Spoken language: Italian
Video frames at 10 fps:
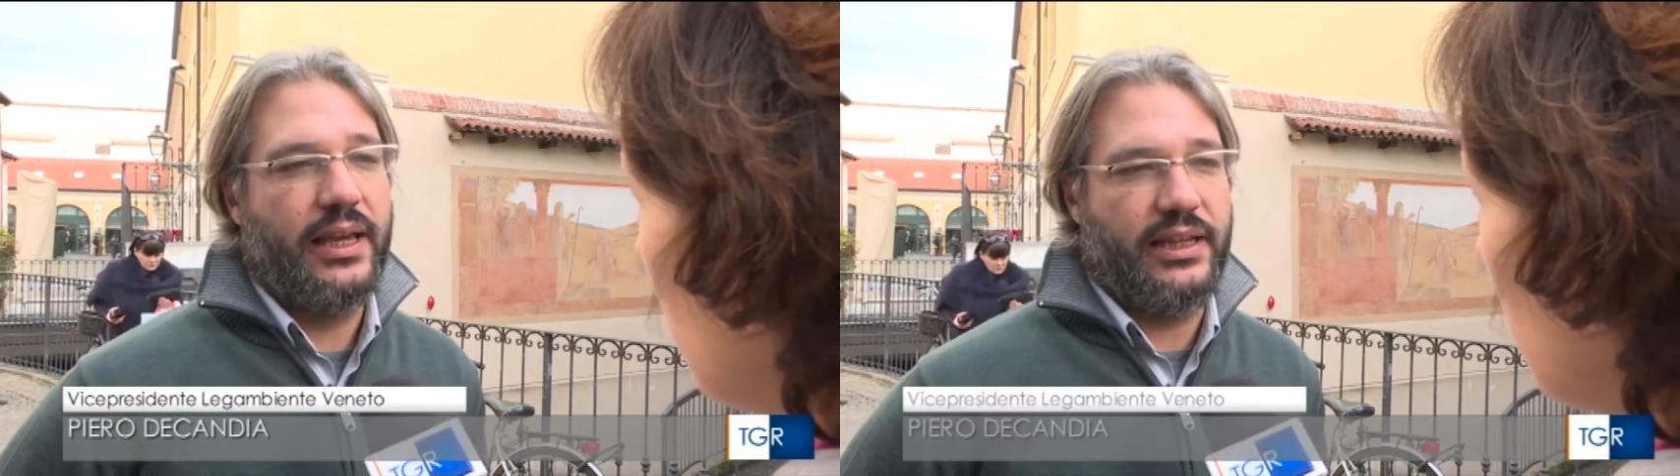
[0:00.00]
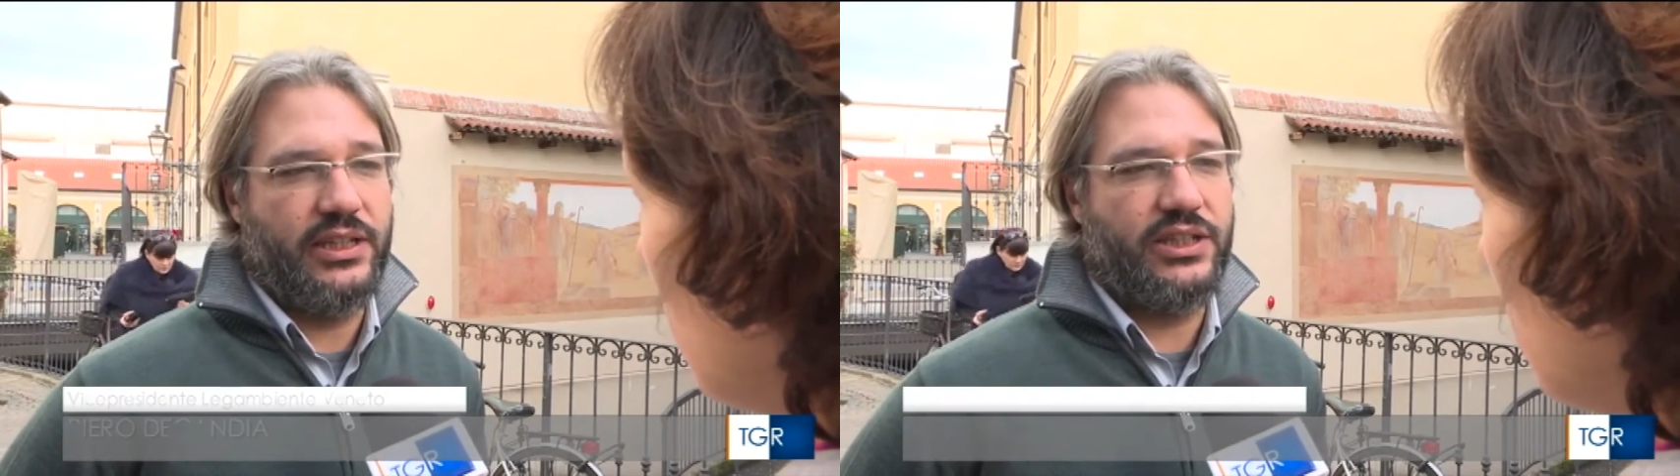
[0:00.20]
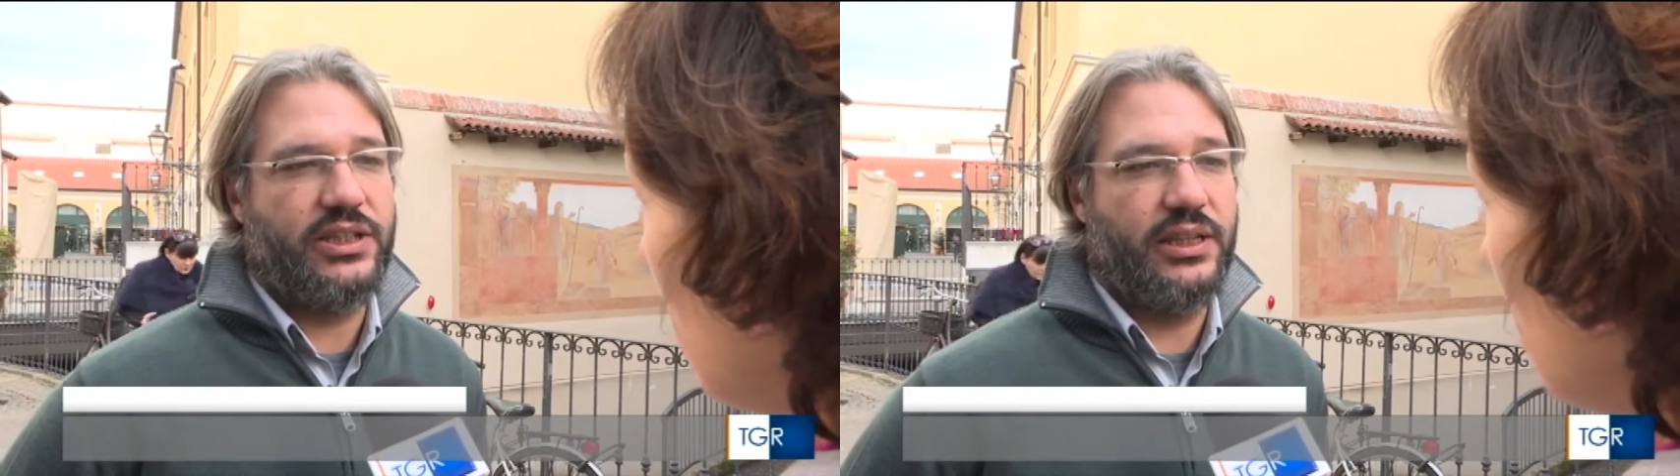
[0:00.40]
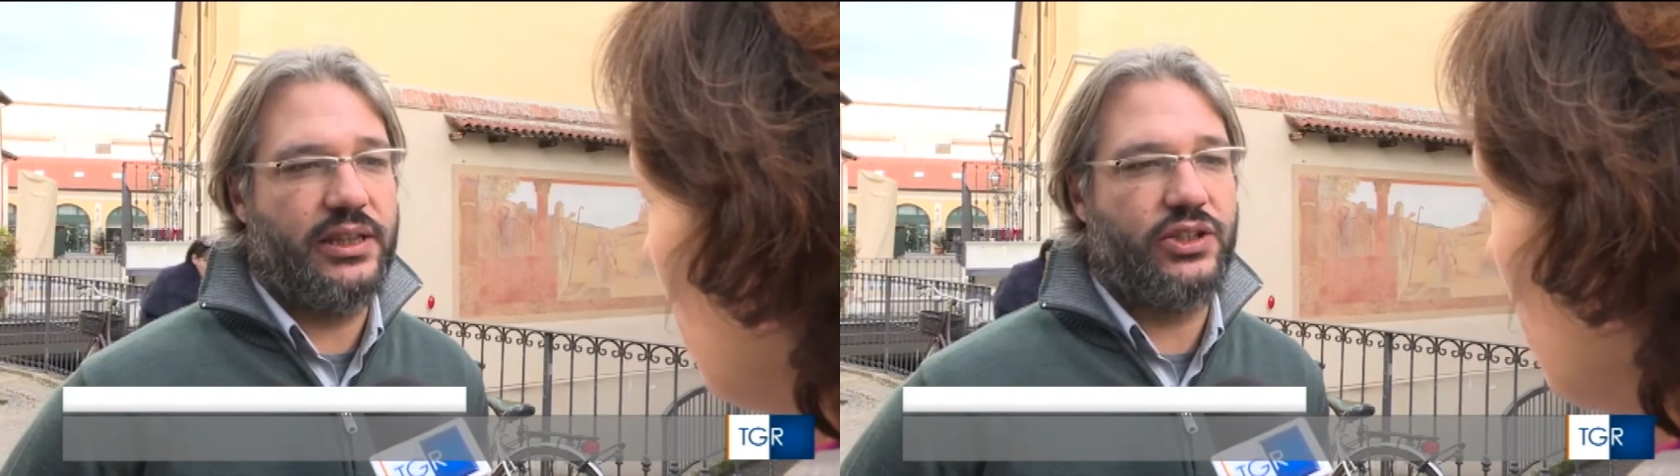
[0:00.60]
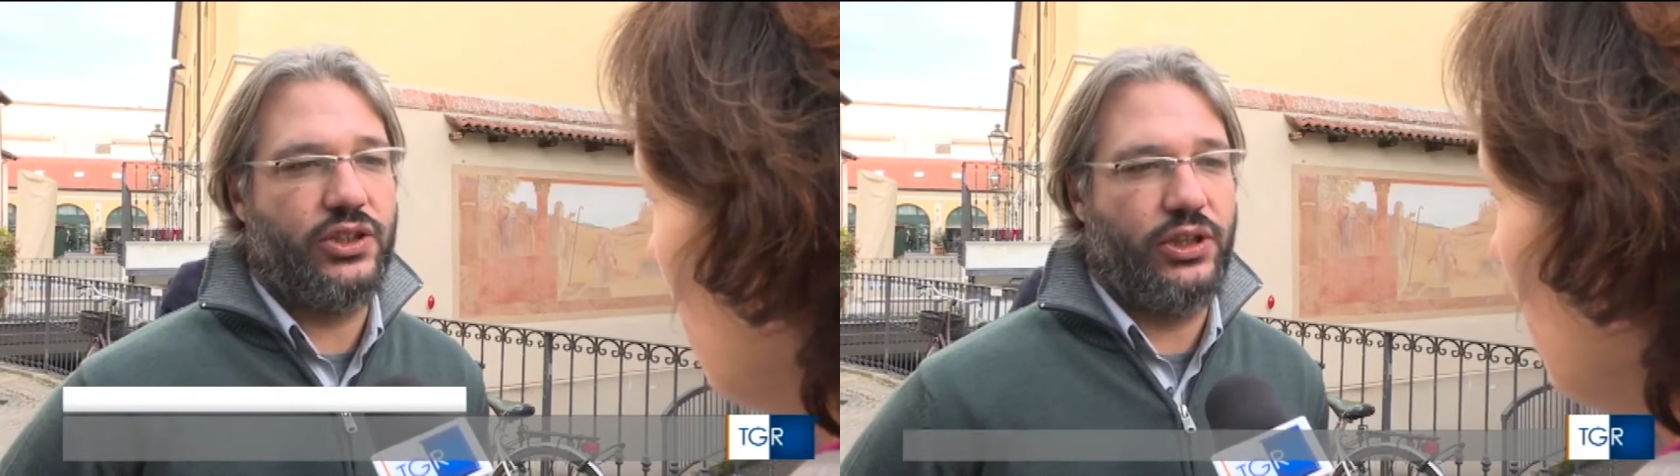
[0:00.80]
i
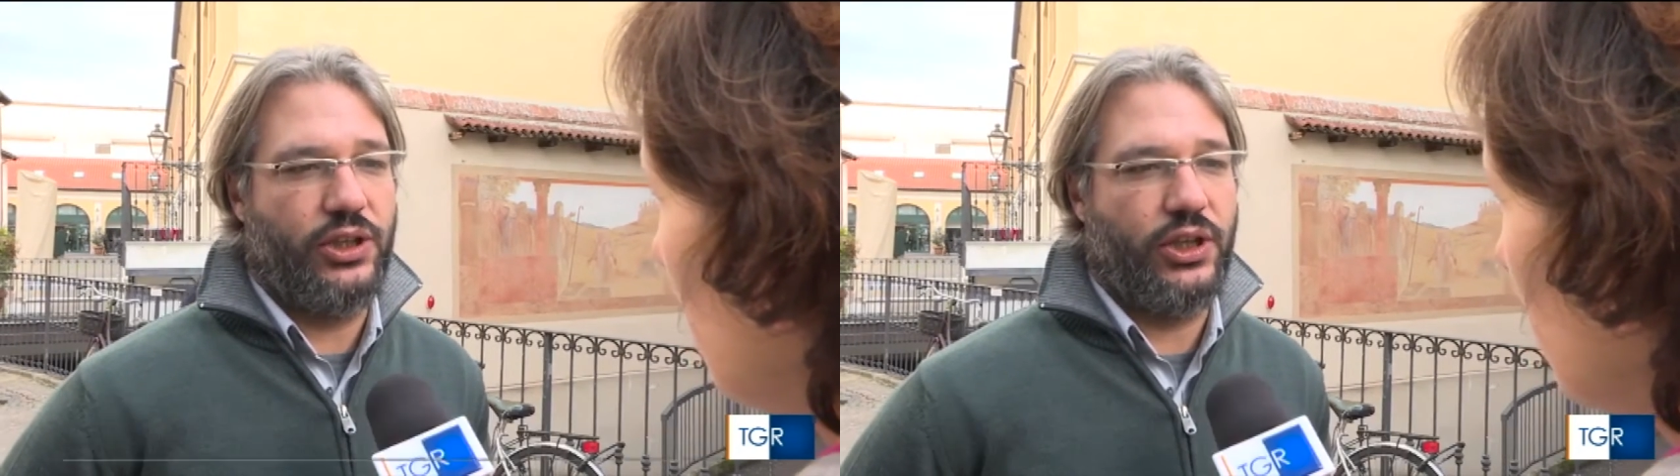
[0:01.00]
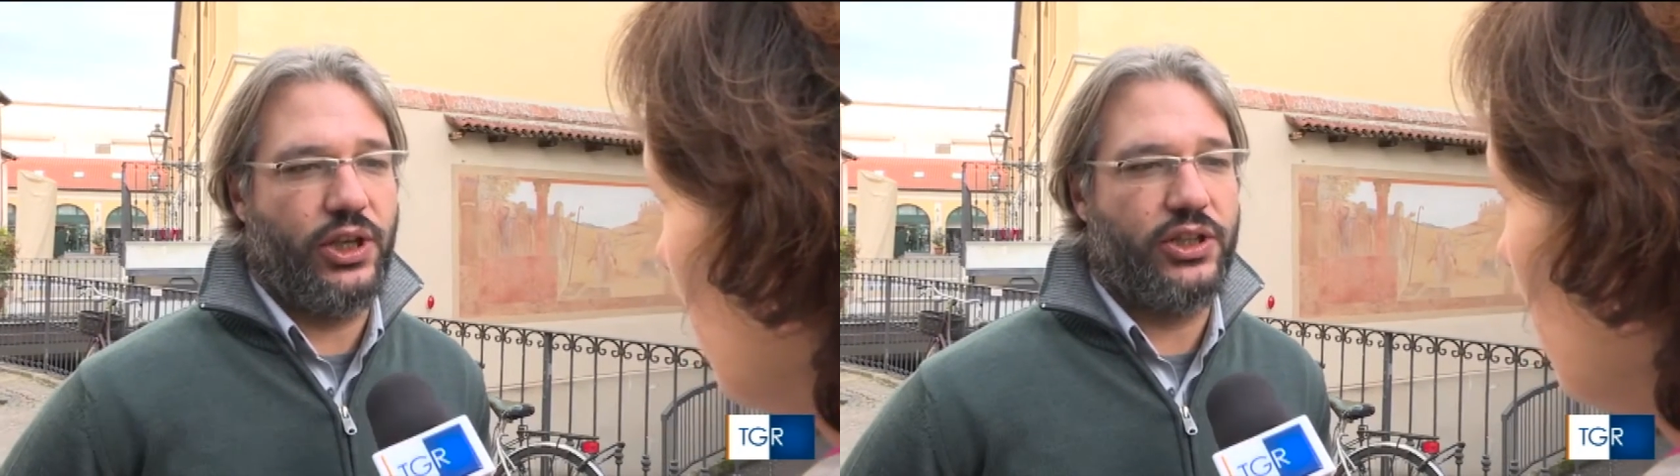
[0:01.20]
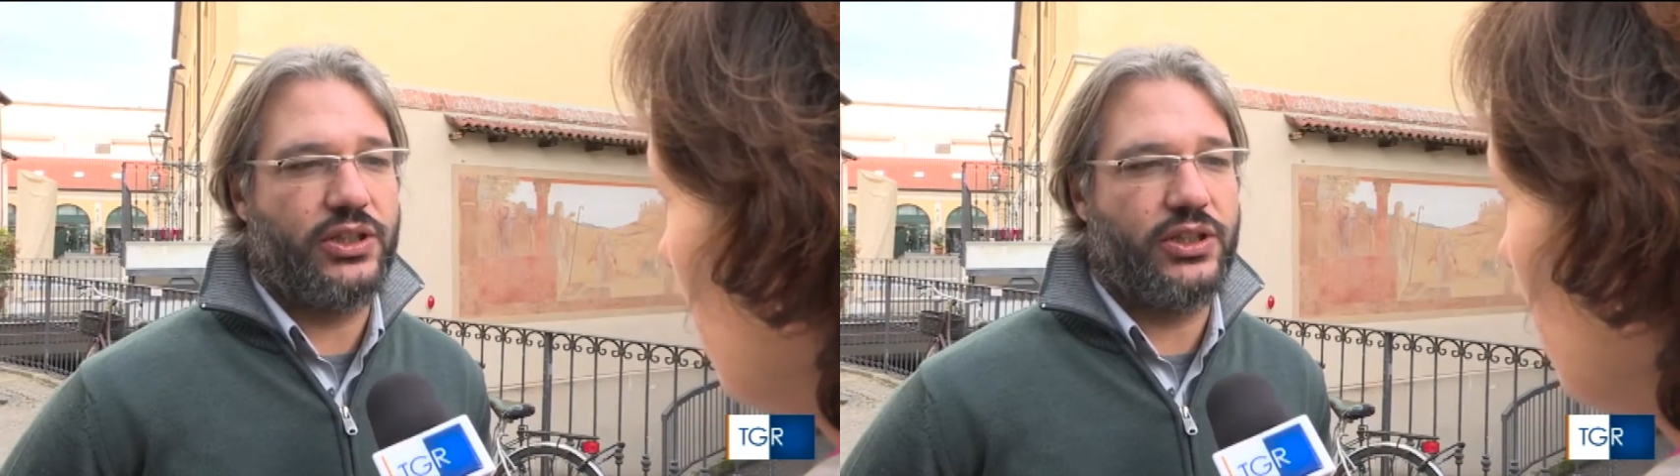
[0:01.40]
sindaci di